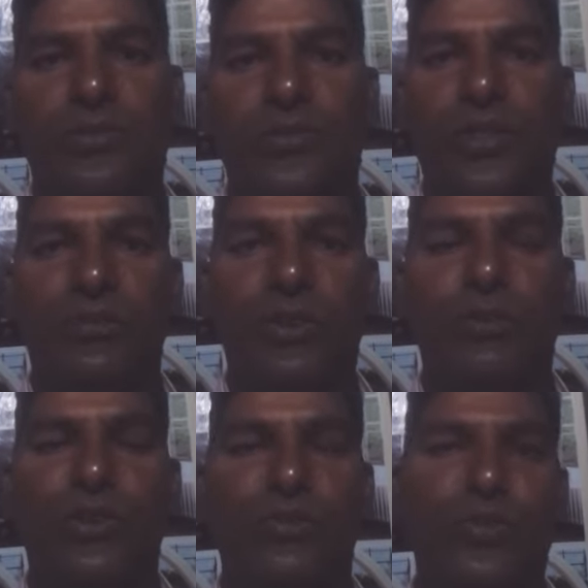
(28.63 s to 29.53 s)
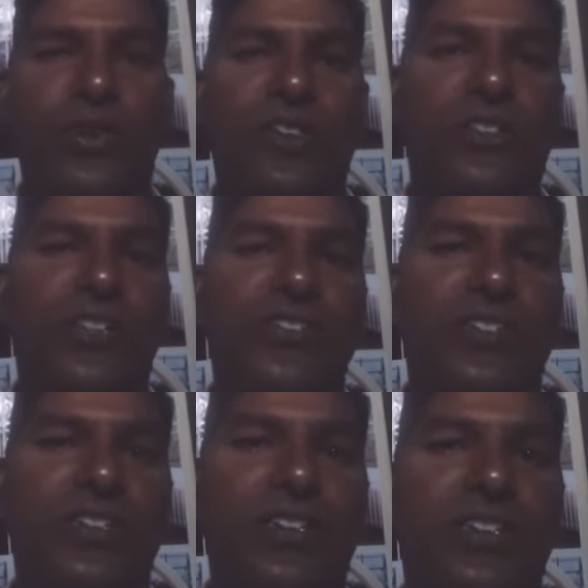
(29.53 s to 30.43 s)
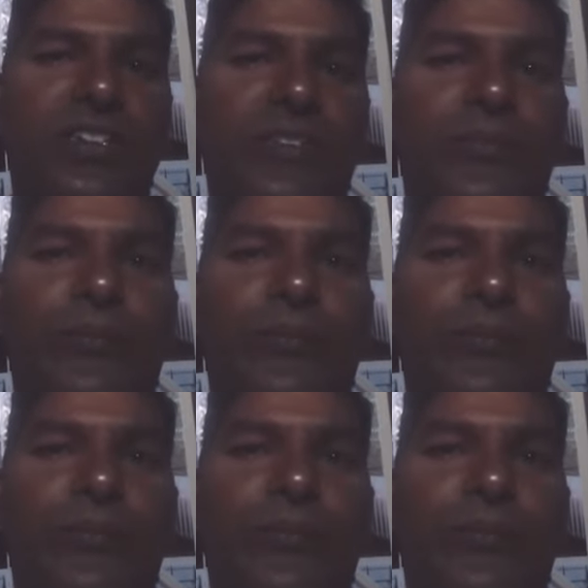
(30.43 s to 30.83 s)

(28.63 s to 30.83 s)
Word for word: చదివి మంచి ఉద్యోగాలు సాధించడానికి